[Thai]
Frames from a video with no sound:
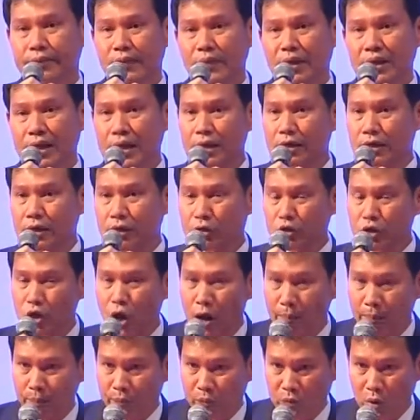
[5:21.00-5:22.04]
ที่จะต
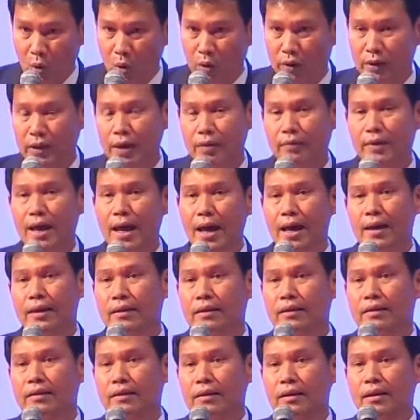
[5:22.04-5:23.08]
อบโจทย์เราได้
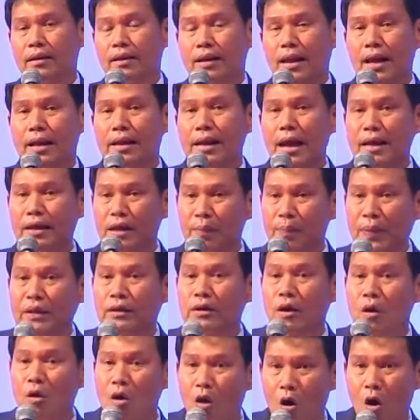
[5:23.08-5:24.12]
และน่าจะเป็น
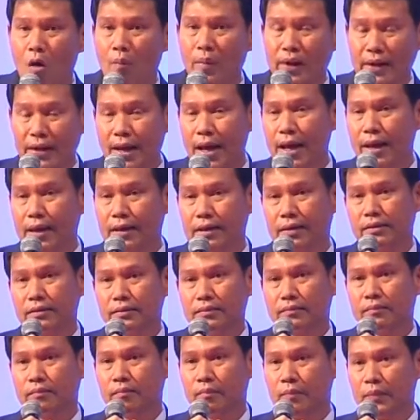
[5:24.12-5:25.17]
เจ้าของมันได้
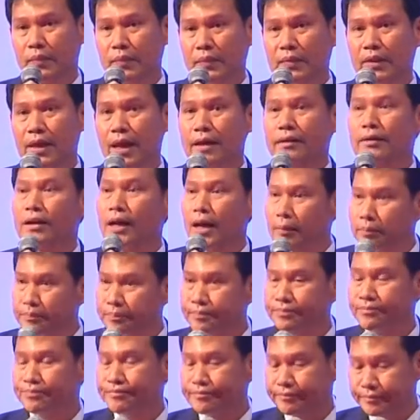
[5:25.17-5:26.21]
ท่านครับ
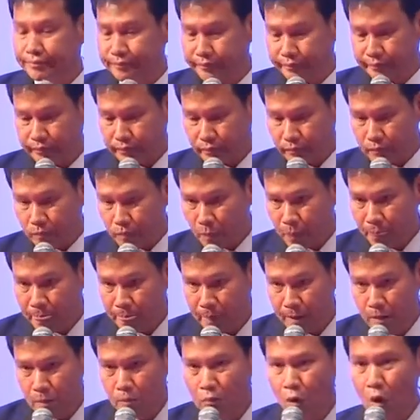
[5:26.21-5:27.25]

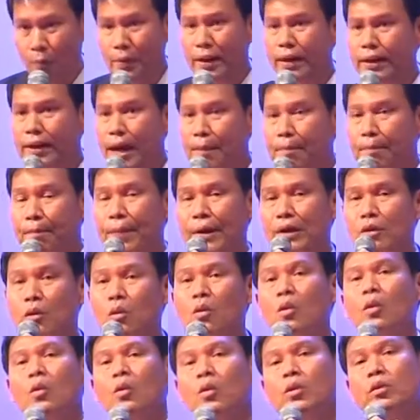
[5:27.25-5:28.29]
ผมได้กลับไปดู
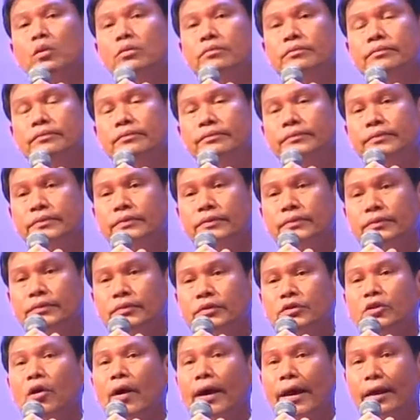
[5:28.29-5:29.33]

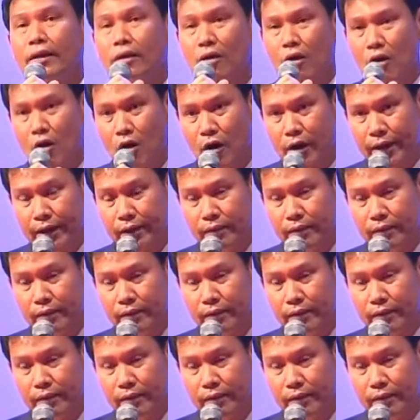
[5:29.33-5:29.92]
จอยแอนคอย